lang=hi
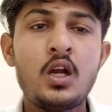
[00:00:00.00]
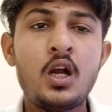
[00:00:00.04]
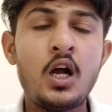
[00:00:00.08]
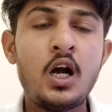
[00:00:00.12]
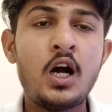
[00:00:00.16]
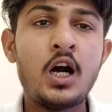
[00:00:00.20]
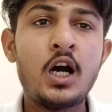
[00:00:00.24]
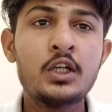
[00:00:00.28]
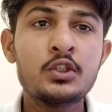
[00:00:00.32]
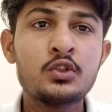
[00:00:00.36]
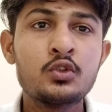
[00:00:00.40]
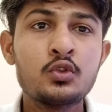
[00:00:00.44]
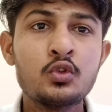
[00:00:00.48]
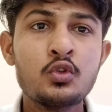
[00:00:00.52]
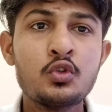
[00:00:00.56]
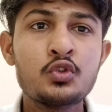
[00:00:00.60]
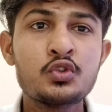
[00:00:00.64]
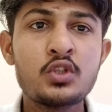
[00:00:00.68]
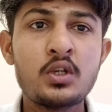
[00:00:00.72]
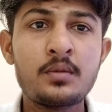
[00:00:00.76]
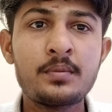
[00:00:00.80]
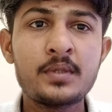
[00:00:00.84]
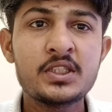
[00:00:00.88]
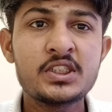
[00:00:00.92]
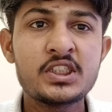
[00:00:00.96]
हाँ तो
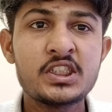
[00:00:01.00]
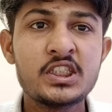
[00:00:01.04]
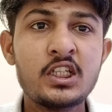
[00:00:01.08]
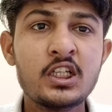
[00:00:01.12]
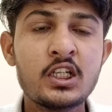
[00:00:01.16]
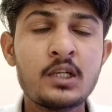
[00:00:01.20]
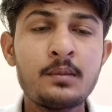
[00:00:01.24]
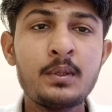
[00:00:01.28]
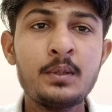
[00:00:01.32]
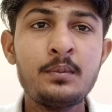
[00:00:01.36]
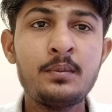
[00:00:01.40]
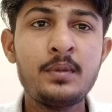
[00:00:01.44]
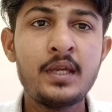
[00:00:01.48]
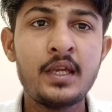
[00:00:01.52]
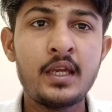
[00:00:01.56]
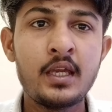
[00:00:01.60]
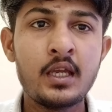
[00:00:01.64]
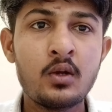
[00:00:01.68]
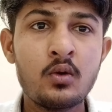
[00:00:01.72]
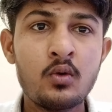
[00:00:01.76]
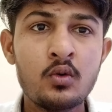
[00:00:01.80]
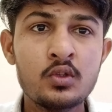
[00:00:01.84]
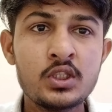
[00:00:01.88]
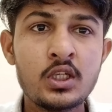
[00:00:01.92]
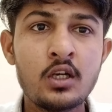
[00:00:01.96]
दोस्तों अपना चैनल कभी भी
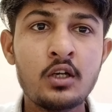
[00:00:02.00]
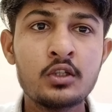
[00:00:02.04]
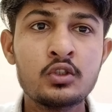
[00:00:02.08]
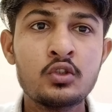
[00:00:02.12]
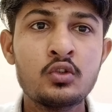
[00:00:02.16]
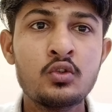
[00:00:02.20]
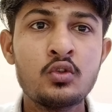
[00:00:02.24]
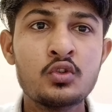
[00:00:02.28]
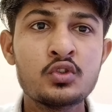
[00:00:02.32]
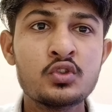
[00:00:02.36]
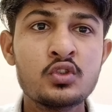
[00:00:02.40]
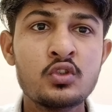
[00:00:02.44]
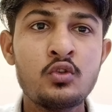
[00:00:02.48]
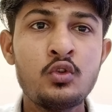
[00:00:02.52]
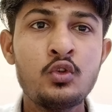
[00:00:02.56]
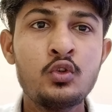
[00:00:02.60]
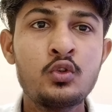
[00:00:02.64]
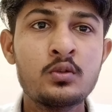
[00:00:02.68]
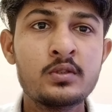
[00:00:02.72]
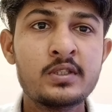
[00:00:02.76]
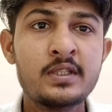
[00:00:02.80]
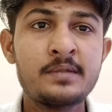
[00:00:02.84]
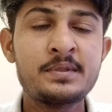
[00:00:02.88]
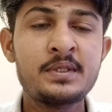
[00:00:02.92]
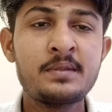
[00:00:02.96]
हैंग हो जाए तो दोस्तों
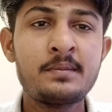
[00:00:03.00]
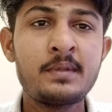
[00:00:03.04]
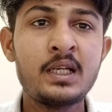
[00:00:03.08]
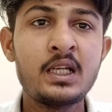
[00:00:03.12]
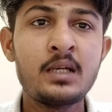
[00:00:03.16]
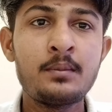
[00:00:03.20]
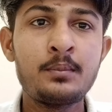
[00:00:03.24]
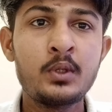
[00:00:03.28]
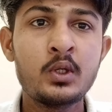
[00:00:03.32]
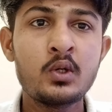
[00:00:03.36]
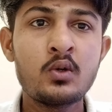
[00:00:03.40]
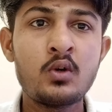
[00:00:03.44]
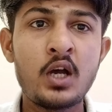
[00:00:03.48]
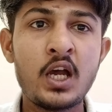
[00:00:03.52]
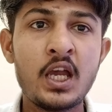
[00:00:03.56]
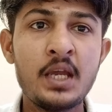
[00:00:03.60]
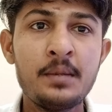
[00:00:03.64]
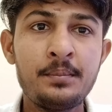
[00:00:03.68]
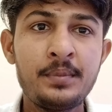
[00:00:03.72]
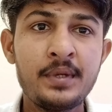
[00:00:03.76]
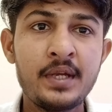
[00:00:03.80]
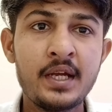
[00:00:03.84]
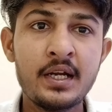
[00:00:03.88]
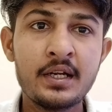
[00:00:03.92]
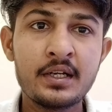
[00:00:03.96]
यूट्यूब सबसे पहले अपने को
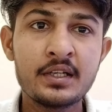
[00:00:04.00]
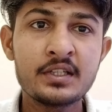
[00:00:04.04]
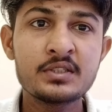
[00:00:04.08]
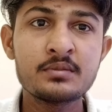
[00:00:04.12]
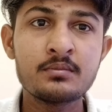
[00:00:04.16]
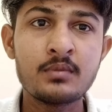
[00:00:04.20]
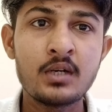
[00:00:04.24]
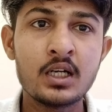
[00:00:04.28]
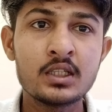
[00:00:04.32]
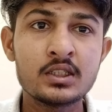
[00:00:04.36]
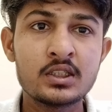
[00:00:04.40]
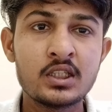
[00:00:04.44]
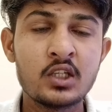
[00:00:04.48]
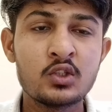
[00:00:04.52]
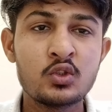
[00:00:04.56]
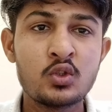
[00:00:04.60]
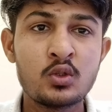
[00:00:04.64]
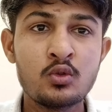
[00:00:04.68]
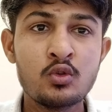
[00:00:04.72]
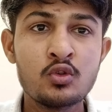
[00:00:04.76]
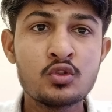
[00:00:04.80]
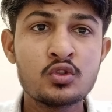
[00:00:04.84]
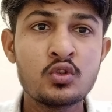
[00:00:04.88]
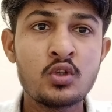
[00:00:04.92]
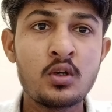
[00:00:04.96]
आईपी एड्रेस मांगता है
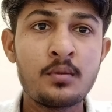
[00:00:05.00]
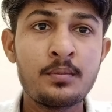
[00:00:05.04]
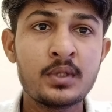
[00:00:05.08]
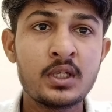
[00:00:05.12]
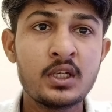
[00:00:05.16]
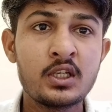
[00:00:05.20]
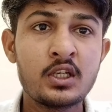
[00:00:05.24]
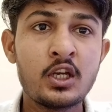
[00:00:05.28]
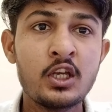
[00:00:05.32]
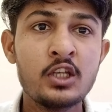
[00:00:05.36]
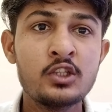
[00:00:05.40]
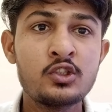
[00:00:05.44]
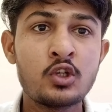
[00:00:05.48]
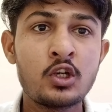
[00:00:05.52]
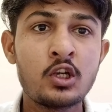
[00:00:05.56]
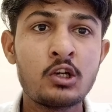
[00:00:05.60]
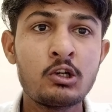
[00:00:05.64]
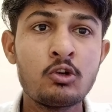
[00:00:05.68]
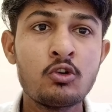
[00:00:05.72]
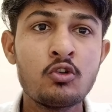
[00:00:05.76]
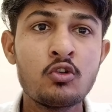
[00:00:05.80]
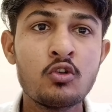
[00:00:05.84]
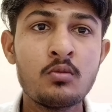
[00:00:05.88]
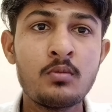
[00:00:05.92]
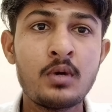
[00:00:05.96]
तो दोस्तों अपने कई
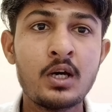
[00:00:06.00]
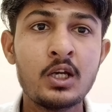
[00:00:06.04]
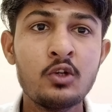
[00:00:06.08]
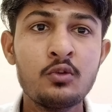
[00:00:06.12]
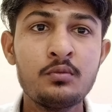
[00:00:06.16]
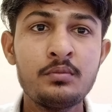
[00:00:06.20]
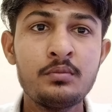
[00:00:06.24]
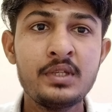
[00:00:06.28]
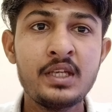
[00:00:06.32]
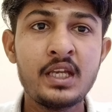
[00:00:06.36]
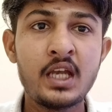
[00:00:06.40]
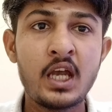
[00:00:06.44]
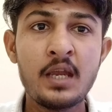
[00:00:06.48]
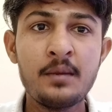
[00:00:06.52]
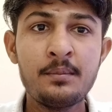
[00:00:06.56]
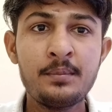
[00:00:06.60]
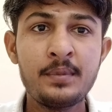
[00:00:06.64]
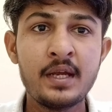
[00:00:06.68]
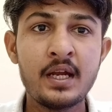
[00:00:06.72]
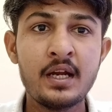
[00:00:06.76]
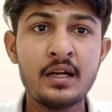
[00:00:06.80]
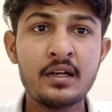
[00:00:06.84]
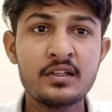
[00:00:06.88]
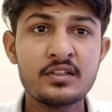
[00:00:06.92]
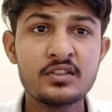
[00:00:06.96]
सारे लोगों को मालूम नहीं है
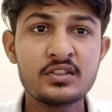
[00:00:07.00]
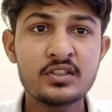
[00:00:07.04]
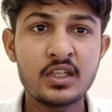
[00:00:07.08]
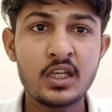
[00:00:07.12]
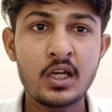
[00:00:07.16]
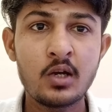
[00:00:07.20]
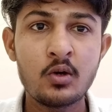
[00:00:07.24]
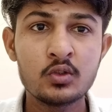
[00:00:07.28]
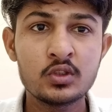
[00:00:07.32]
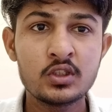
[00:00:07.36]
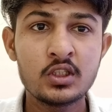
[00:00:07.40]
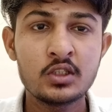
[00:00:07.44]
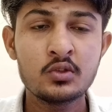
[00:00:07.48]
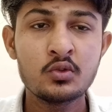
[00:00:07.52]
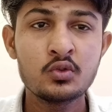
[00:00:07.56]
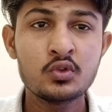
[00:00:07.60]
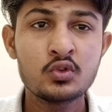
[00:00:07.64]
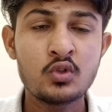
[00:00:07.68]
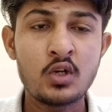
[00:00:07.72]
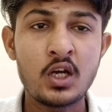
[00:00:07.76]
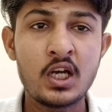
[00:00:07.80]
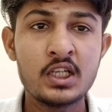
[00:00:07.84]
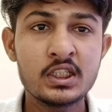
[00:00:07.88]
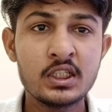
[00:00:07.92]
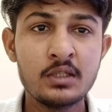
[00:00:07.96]
पी एड्रेस क्या होता है
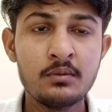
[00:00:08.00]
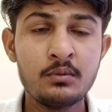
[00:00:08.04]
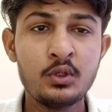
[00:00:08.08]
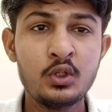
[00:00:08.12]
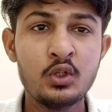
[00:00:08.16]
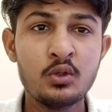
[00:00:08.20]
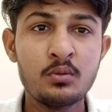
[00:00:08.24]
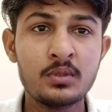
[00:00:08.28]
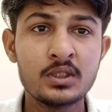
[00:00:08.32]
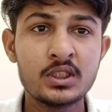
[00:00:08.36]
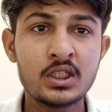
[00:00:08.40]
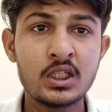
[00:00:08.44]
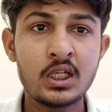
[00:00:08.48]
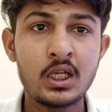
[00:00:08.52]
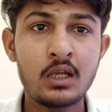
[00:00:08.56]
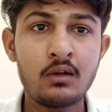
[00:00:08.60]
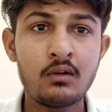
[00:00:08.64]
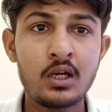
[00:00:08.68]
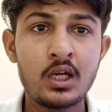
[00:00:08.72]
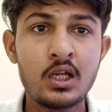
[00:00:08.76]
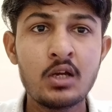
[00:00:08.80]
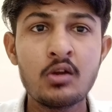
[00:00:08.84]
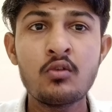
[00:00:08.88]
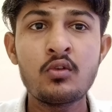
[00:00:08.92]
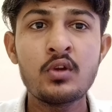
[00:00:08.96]
दोस्तों आज की वीडियो
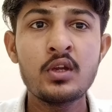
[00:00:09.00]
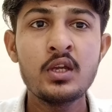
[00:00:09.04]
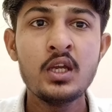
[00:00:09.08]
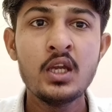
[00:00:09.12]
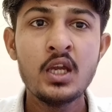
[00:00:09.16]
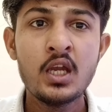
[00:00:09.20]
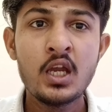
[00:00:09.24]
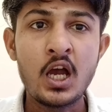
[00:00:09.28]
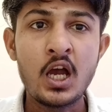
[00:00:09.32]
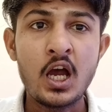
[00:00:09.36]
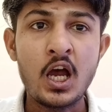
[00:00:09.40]
बताने वाला होगी